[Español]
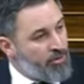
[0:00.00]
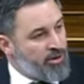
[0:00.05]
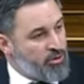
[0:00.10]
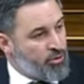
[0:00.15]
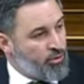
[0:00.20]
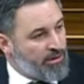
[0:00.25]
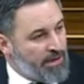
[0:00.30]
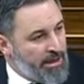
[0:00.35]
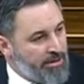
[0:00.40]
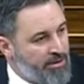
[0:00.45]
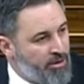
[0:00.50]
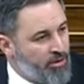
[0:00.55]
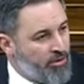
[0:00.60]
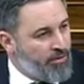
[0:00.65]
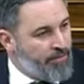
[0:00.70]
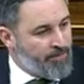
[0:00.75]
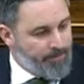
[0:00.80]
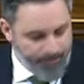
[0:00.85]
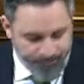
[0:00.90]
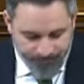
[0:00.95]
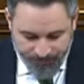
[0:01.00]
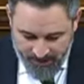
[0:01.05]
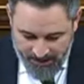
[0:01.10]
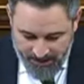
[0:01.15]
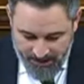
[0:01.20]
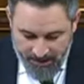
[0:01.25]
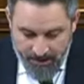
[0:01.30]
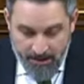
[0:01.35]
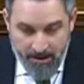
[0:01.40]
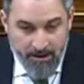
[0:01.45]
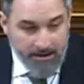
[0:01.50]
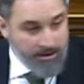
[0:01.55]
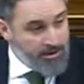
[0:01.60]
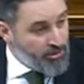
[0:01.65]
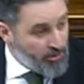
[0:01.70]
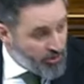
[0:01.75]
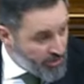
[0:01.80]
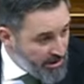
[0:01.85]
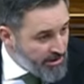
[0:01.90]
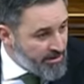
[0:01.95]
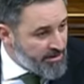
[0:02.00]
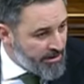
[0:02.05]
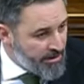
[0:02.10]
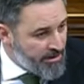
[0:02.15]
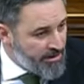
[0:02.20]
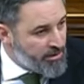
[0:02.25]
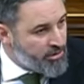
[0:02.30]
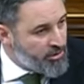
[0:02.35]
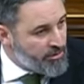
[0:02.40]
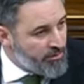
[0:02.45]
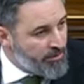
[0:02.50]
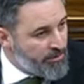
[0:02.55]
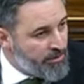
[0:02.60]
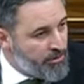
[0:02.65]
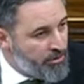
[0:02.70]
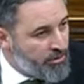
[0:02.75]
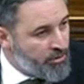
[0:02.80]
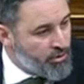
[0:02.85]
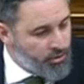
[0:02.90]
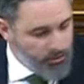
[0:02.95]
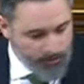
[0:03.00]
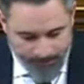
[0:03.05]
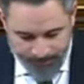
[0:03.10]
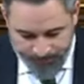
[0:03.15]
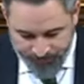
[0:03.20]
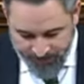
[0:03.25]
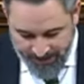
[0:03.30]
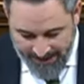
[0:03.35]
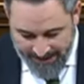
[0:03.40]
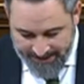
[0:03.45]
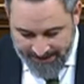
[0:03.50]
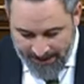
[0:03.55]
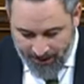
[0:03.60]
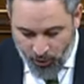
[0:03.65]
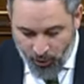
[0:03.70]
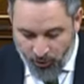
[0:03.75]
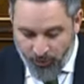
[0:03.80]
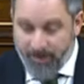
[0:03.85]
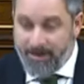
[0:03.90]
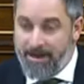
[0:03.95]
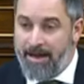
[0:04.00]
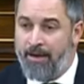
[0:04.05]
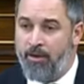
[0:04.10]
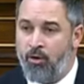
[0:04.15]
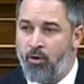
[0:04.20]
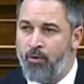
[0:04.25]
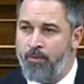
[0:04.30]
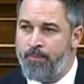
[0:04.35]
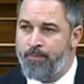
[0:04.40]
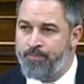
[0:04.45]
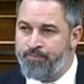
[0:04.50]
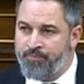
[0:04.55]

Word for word: a su traición. El señor Sánchez en estos momentos está condenado